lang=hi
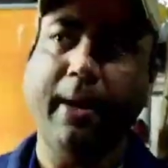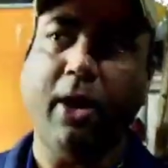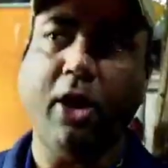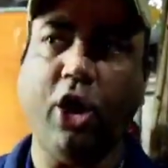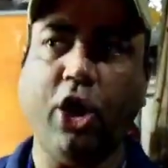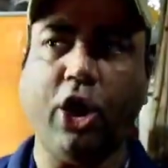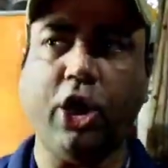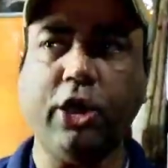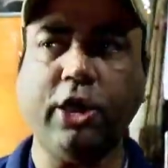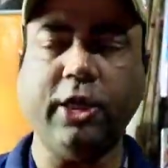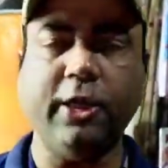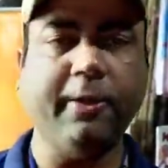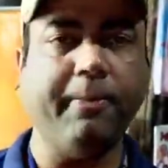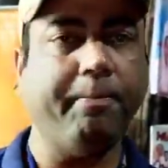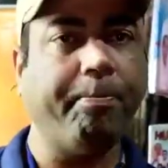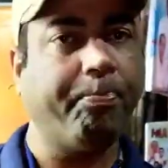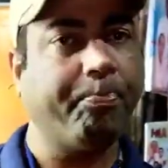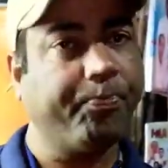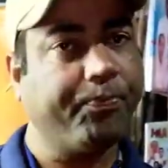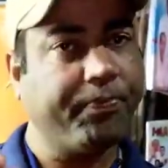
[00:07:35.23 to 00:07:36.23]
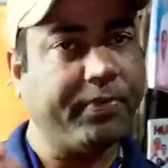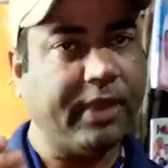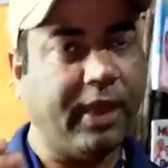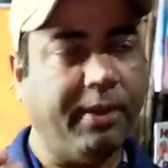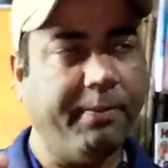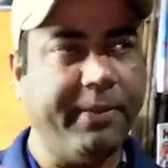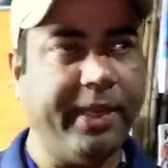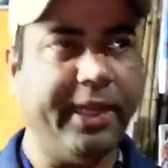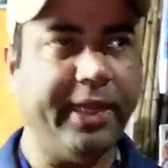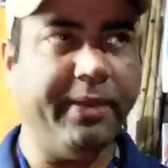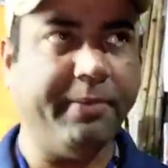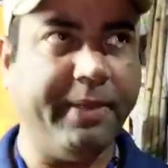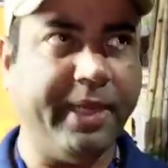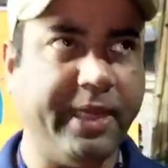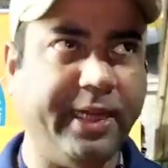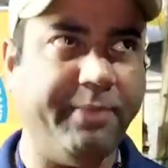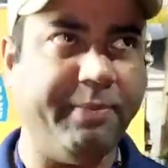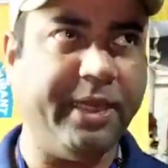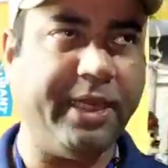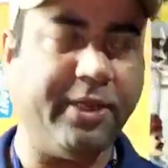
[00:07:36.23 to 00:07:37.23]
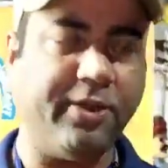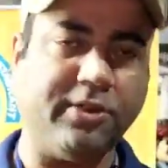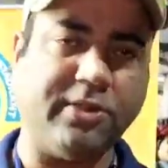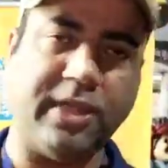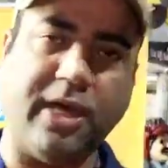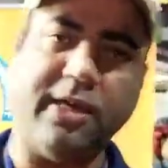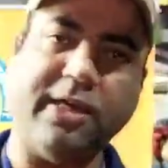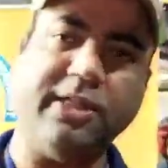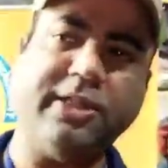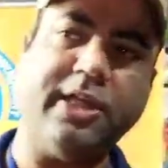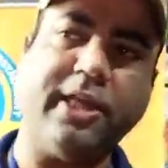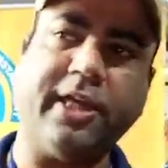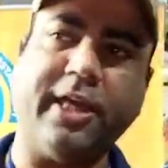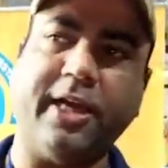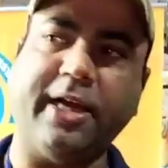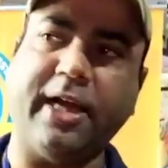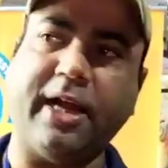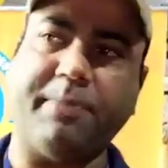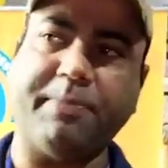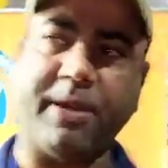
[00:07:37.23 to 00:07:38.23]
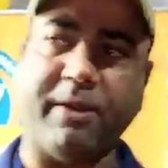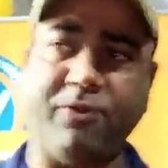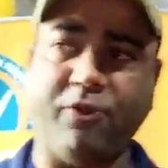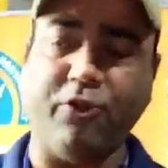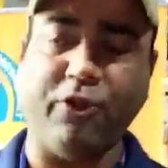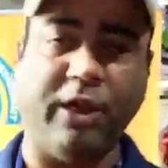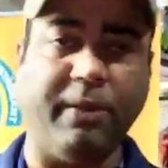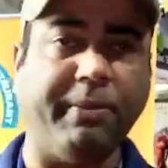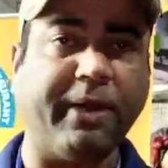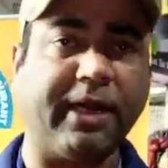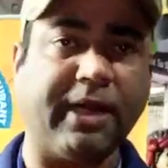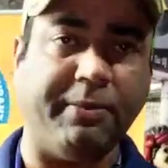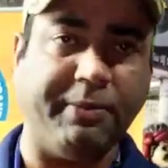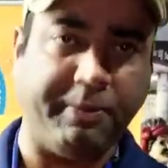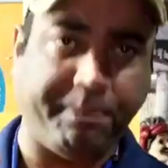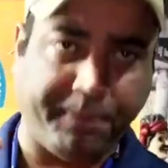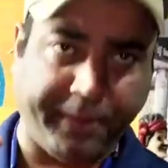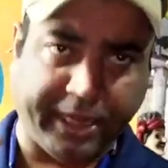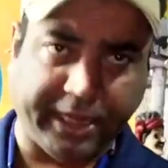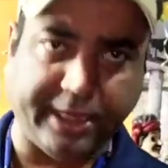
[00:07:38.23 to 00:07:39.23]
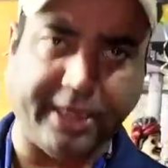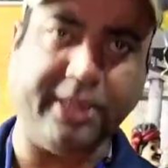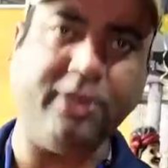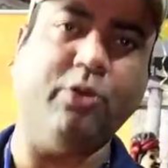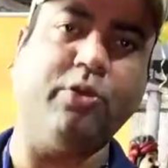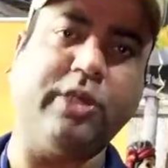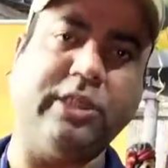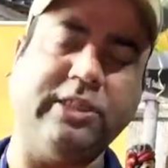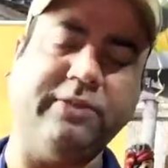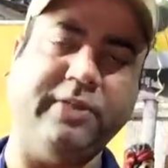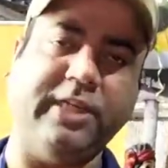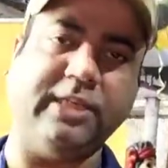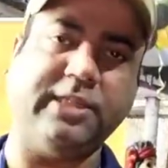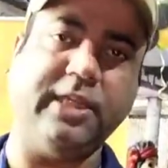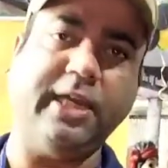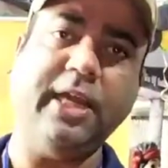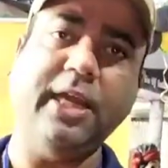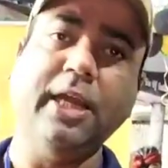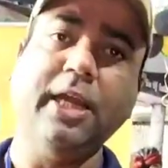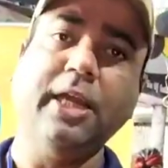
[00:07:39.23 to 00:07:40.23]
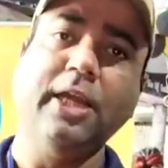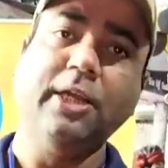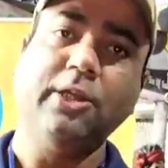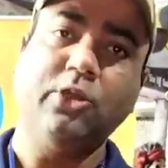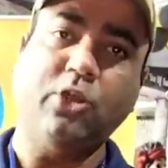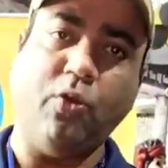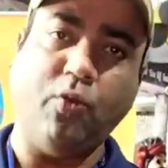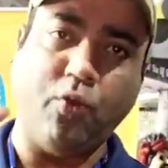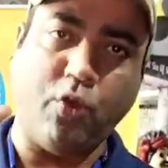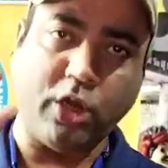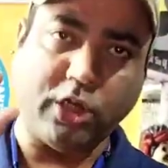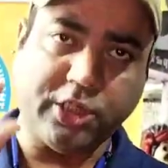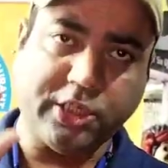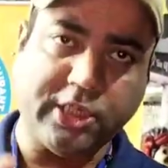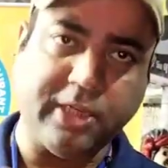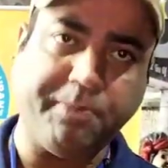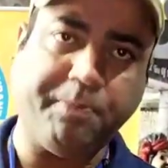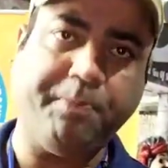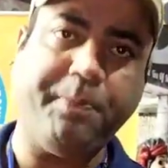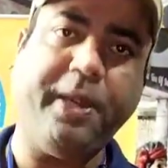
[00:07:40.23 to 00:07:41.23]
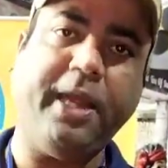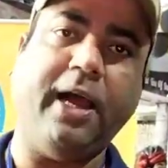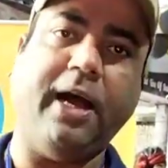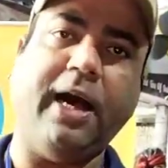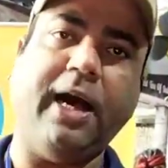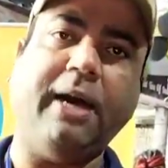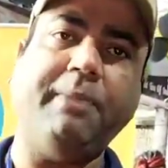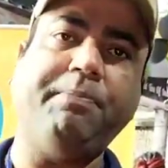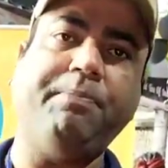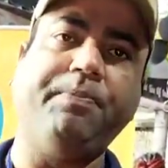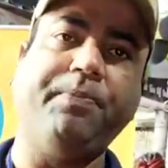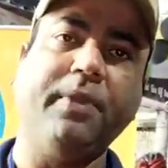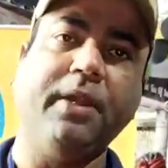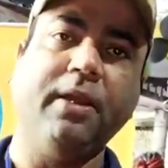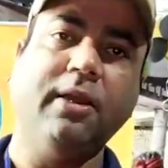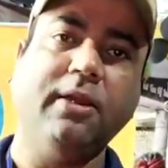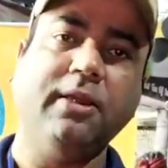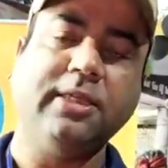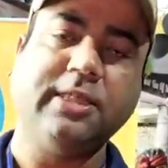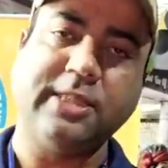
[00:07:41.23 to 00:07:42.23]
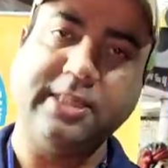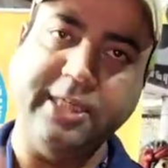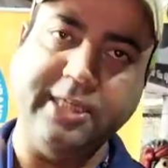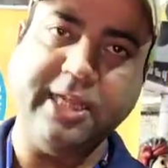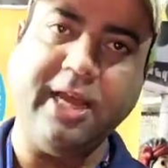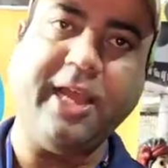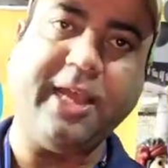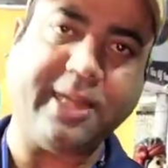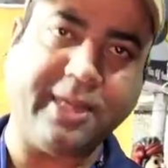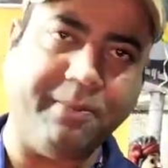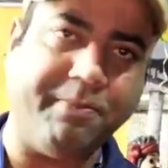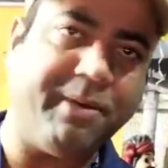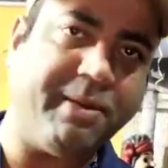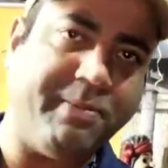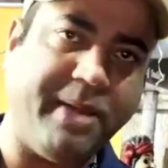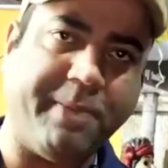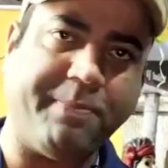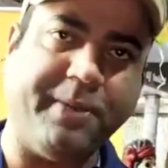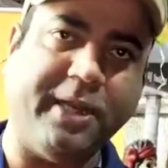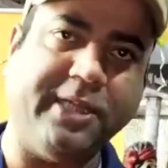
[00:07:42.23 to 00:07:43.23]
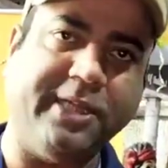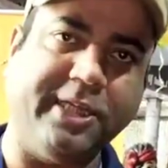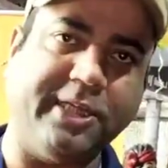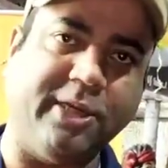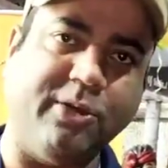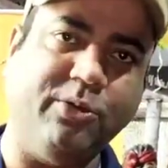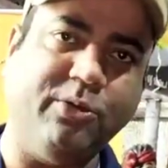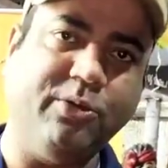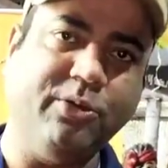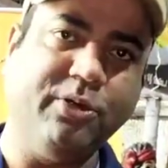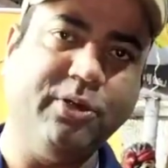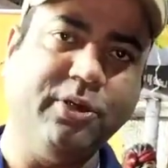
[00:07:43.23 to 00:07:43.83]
और मेरी मेरी मेरी गुजारिश है कि अगर आपका फ़ोन नंबर कभी पिक नहीं हो किसी वजह से तो व्हाट्सएप पे आप सीधा एक नंबर मैं अपना देता हूँ